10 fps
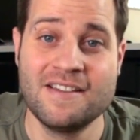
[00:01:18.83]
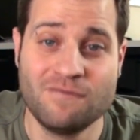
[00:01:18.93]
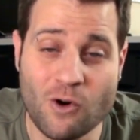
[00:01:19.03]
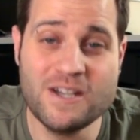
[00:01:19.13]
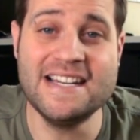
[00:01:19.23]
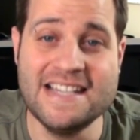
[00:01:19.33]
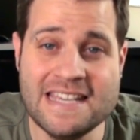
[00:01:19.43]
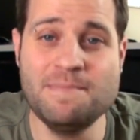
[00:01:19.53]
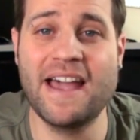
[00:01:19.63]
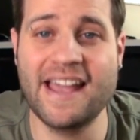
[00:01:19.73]
wo die
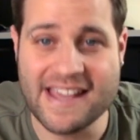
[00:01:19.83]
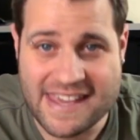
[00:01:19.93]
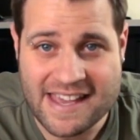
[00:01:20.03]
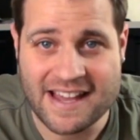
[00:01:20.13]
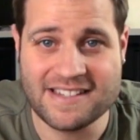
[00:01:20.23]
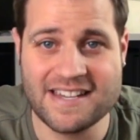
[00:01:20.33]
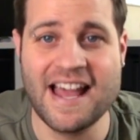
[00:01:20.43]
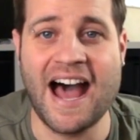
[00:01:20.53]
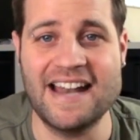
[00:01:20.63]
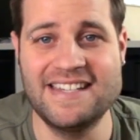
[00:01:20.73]
Liebe regiert,
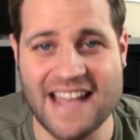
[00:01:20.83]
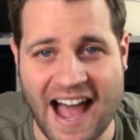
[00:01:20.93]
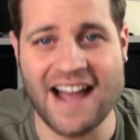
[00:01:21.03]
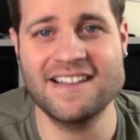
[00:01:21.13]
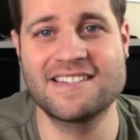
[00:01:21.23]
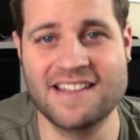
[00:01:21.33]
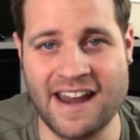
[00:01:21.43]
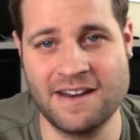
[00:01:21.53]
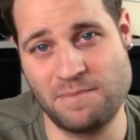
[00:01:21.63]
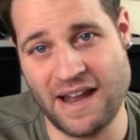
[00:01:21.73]
hat die Angst
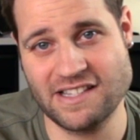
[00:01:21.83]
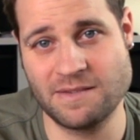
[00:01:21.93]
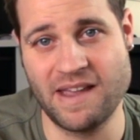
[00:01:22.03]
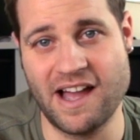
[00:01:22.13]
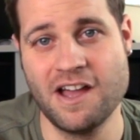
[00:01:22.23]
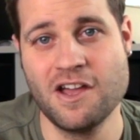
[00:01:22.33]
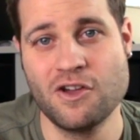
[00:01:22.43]
keinen Platz mehr.